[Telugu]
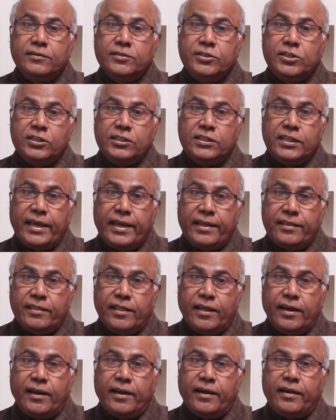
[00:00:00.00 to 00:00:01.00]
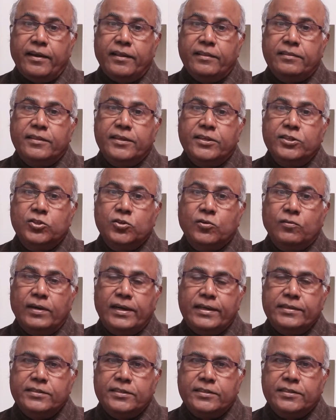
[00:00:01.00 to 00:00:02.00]
జితేందర్ రెడ్డిని
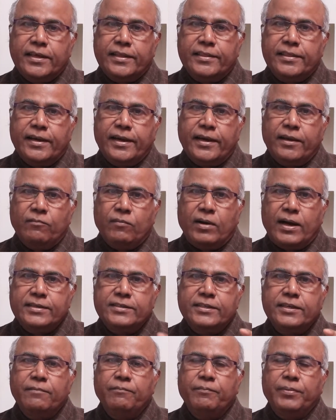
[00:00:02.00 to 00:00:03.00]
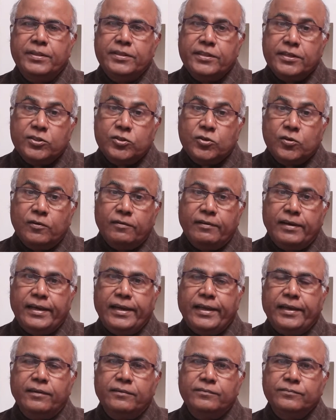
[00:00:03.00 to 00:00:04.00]
తీసుకువెళ్ళి జితేందర్ రెడ్డి మాజీ ఎంపీ తీసుకుని
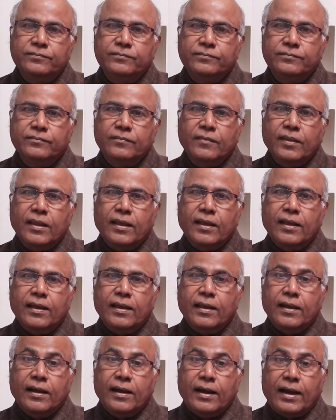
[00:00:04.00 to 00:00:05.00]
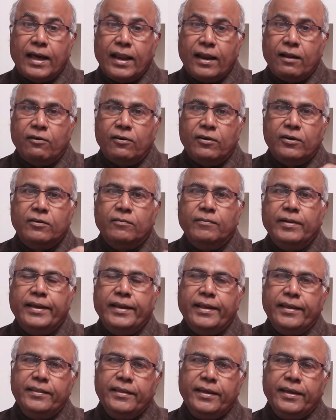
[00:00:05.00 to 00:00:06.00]
వెళ్ళి కలవటం
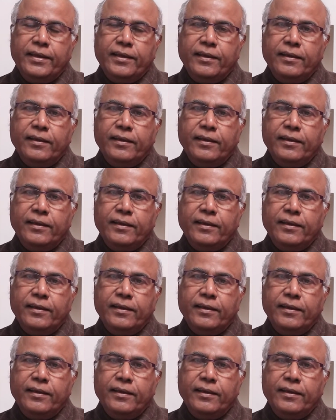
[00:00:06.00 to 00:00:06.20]
అనేది